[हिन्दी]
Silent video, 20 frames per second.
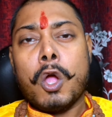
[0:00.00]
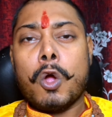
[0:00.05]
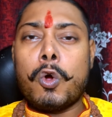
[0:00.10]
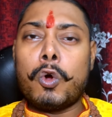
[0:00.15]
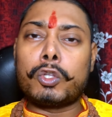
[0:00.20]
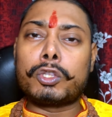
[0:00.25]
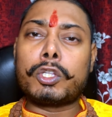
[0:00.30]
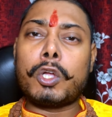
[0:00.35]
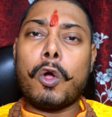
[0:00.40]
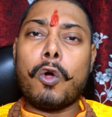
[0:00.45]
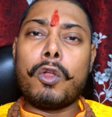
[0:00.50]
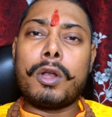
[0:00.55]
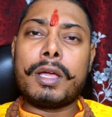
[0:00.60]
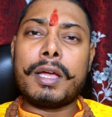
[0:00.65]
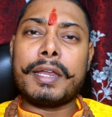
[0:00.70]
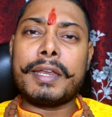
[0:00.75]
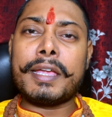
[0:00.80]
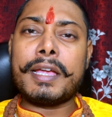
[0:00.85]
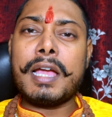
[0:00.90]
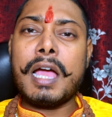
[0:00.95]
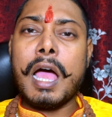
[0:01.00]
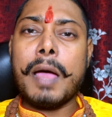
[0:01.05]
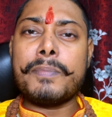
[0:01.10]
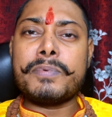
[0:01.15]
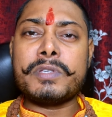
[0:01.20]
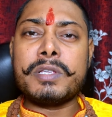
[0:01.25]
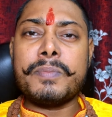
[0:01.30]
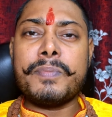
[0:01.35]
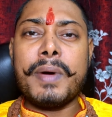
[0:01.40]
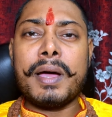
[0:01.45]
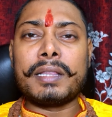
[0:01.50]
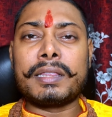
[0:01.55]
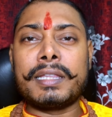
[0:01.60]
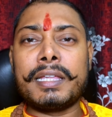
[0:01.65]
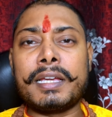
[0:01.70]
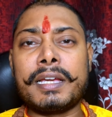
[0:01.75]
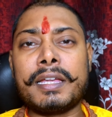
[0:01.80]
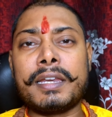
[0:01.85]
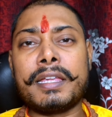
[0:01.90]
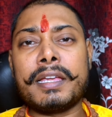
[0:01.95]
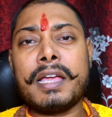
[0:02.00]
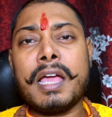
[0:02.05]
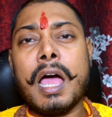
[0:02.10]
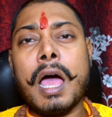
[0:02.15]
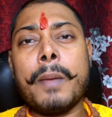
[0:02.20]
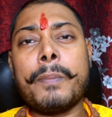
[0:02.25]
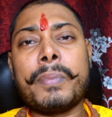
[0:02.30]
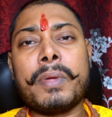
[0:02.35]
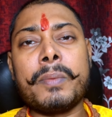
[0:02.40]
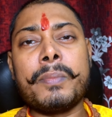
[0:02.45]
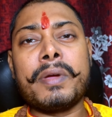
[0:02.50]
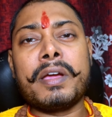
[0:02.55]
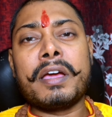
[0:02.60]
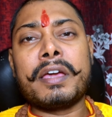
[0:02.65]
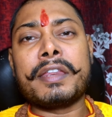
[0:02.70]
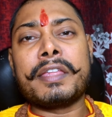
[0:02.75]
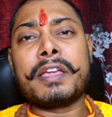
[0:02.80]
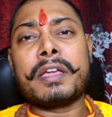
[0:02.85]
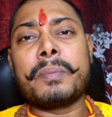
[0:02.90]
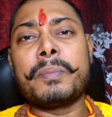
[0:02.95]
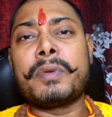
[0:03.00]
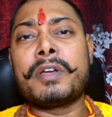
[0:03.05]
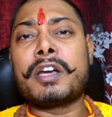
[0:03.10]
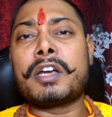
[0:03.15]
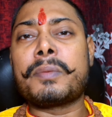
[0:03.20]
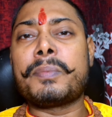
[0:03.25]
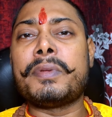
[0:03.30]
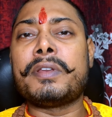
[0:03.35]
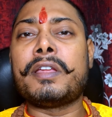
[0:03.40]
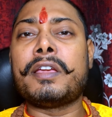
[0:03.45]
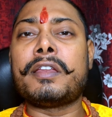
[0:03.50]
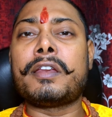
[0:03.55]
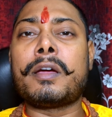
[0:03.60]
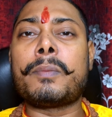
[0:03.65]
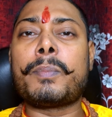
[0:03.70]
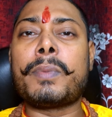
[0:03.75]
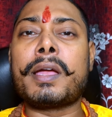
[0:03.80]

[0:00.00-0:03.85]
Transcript: खुद कॉल करेगा आपसे बातें करेगा आपके बगैर एक मिनट भी नहीं रह